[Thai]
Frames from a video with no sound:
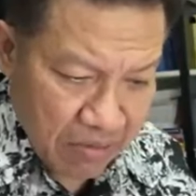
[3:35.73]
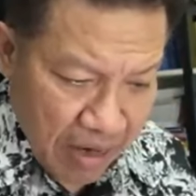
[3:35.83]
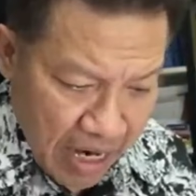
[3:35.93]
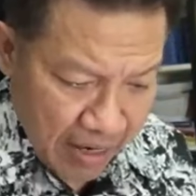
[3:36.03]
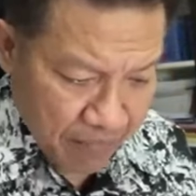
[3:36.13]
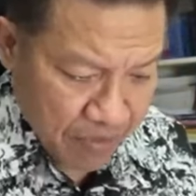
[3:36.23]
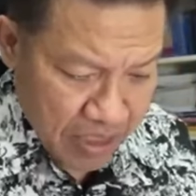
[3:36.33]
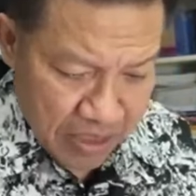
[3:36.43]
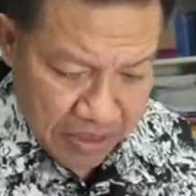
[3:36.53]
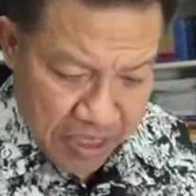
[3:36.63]
ว่า
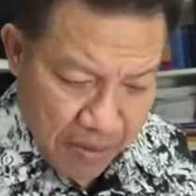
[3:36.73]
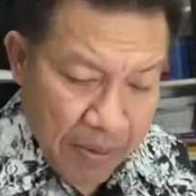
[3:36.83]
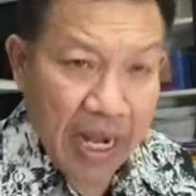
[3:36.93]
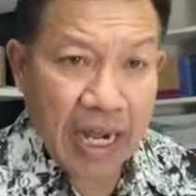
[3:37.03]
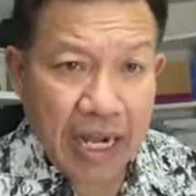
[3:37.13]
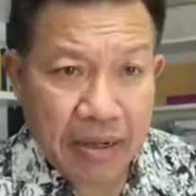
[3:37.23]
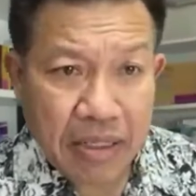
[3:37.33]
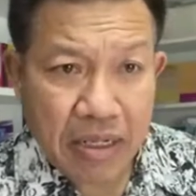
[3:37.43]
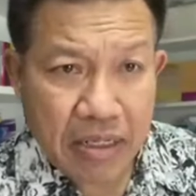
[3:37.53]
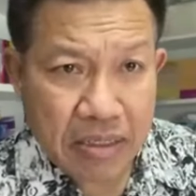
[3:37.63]
เสื้อ
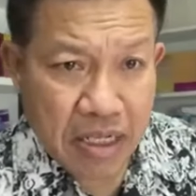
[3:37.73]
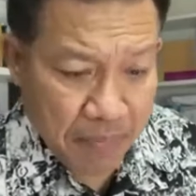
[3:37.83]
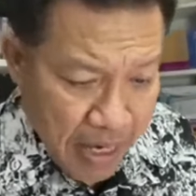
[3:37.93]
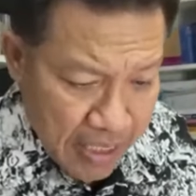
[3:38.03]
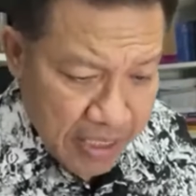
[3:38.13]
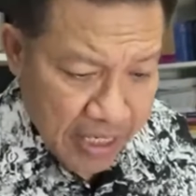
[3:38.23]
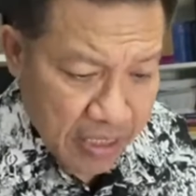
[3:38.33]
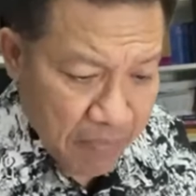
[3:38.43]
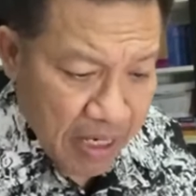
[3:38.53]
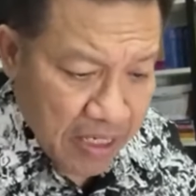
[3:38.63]
ผ้าไทย
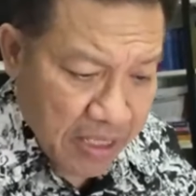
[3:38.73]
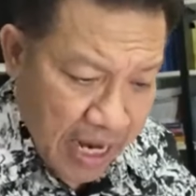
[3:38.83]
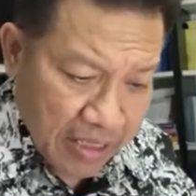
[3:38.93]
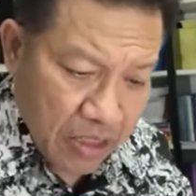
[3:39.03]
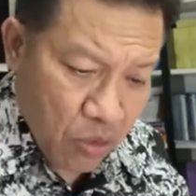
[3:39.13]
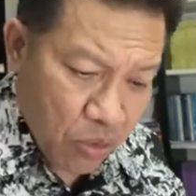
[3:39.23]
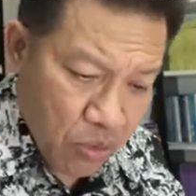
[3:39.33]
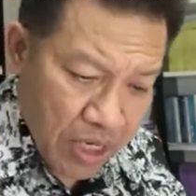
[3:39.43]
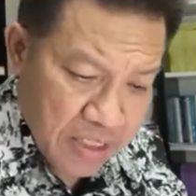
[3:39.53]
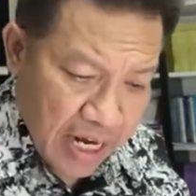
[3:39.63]
ทางภาคอีสานที่คุณ
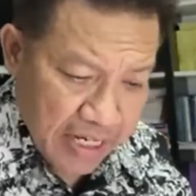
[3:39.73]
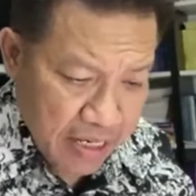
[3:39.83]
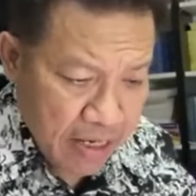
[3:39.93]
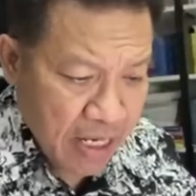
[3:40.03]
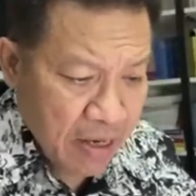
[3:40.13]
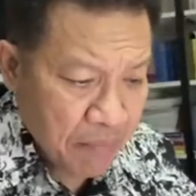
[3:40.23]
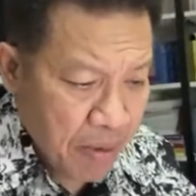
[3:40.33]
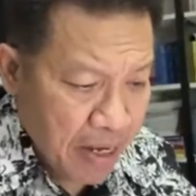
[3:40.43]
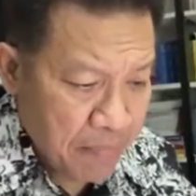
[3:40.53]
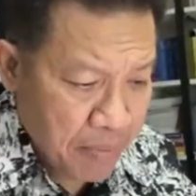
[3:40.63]
อุ๊งอิ๊งใส่เนี่ย
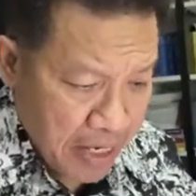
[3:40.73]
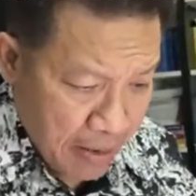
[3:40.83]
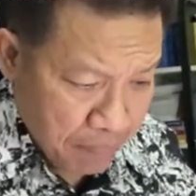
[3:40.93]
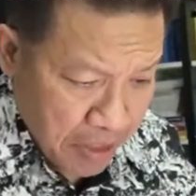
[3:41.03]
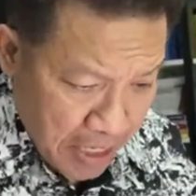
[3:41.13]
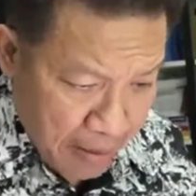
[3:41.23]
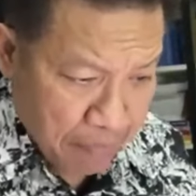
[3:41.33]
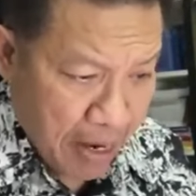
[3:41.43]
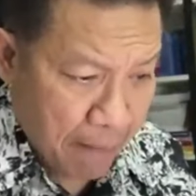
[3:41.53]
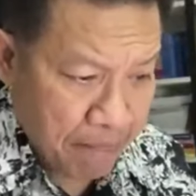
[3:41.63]
ไปเปรียบเทียบ
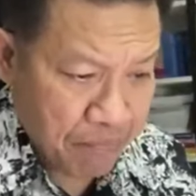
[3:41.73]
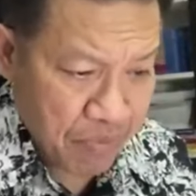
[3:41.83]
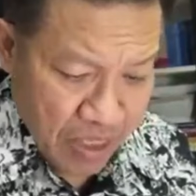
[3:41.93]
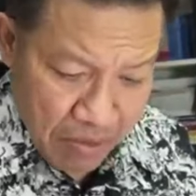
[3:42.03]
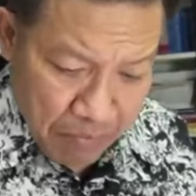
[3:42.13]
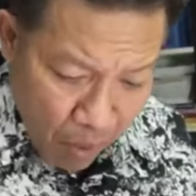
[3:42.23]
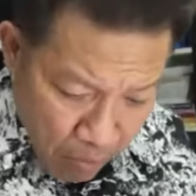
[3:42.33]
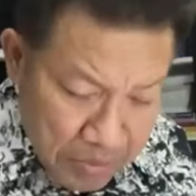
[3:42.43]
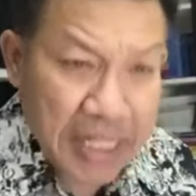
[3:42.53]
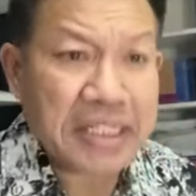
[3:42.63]
กับผม
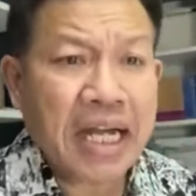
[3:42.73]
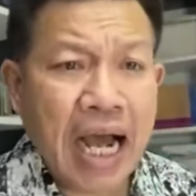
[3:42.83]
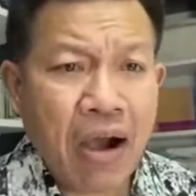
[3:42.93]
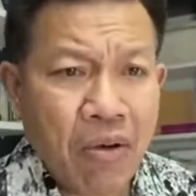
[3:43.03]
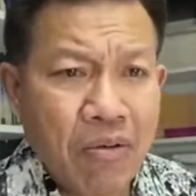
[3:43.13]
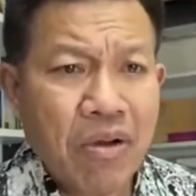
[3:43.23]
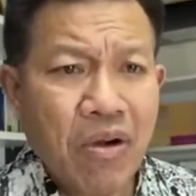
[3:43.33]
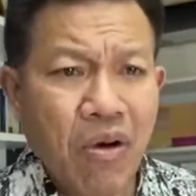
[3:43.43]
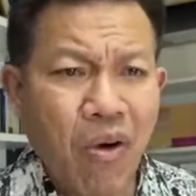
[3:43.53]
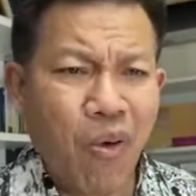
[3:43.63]
เช็ดเท้า
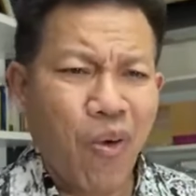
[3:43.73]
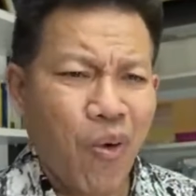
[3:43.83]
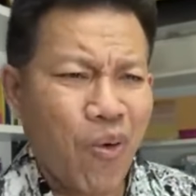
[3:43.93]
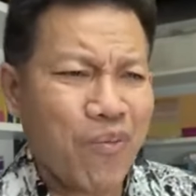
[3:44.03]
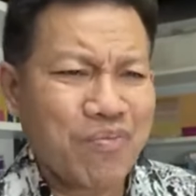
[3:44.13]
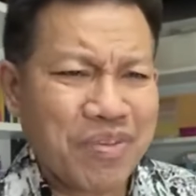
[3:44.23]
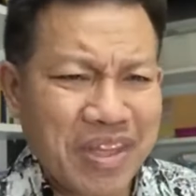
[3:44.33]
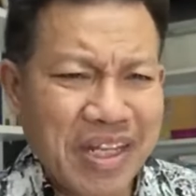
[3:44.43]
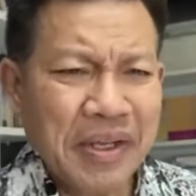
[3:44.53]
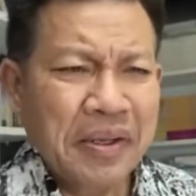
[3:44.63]
โอ้โห
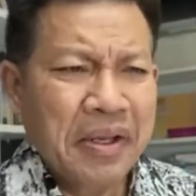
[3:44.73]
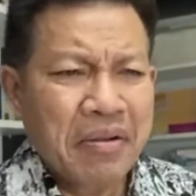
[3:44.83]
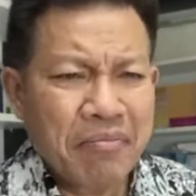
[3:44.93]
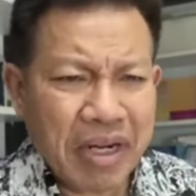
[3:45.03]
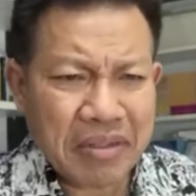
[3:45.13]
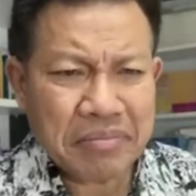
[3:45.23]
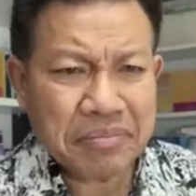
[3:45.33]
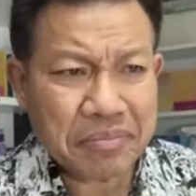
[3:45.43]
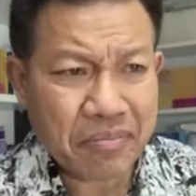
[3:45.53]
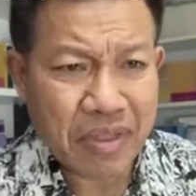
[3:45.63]
มัน
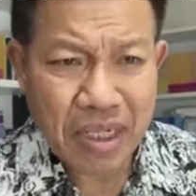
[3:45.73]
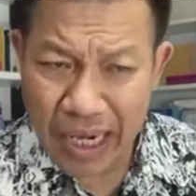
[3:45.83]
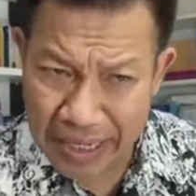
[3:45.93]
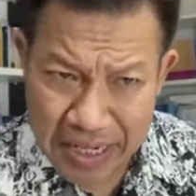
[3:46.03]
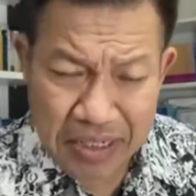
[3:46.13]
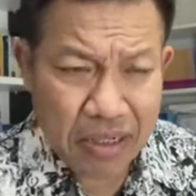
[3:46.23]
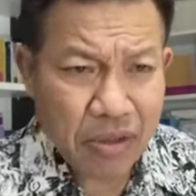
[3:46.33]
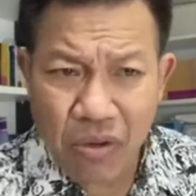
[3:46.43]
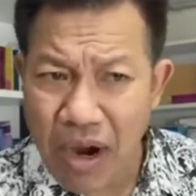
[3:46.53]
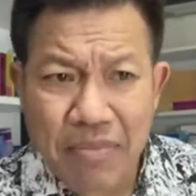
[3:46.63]
อันนี้
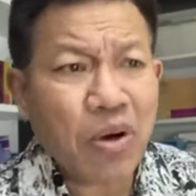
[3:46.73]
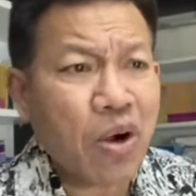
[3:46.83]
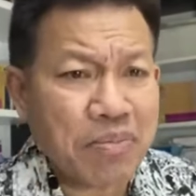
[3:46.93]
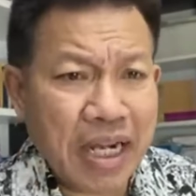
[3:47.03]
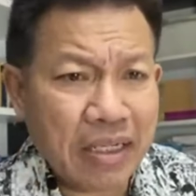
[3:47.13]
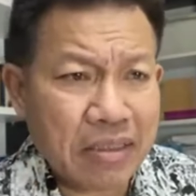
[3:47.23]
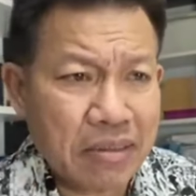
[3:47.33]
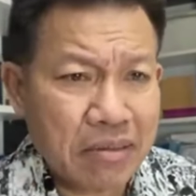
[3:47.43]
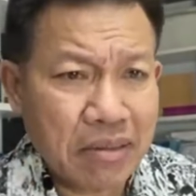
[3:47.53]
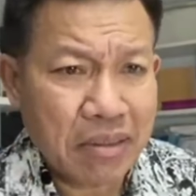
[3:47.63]
ด้วยความเคารพ
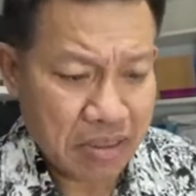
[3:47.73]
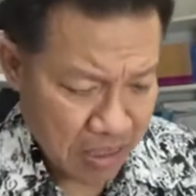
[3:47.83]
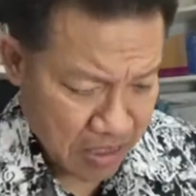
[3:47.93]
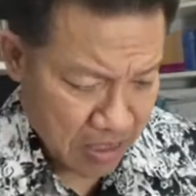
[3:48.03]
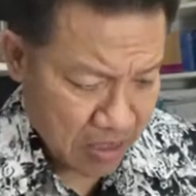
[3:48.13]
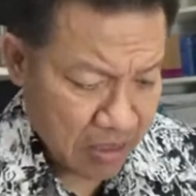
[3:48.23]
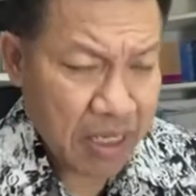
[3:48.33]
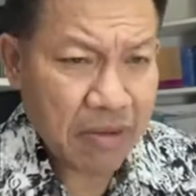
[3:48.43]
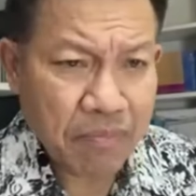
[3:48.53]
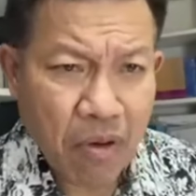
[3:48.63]

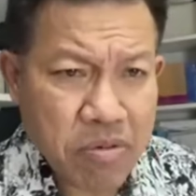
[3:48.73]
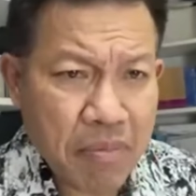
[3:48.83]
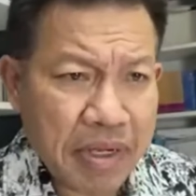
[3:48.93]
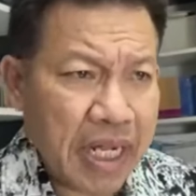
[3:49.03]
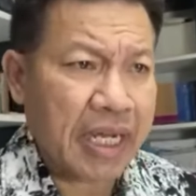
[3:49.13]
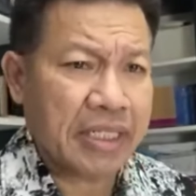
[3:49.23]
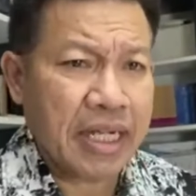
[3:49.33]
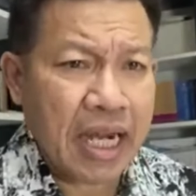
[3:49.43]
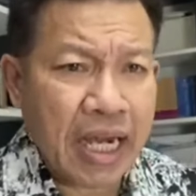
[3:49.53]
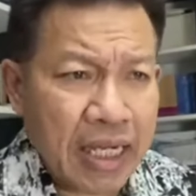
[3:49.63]
นะผมก็ไม่ได้จะ